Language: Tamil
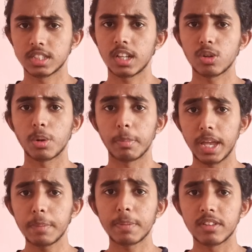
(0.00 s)
அதாவது ஒரு
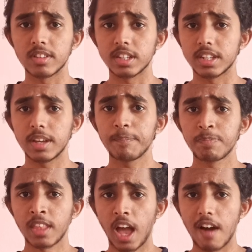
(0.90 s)
மெய்ப்பெண் வந்துட்டு
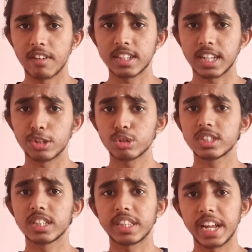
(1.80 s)
அவங்க
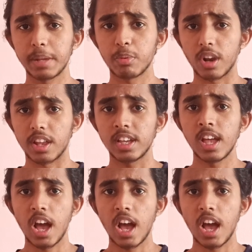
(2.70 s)
சந்தோஷத்தை தேடி போகிறாரு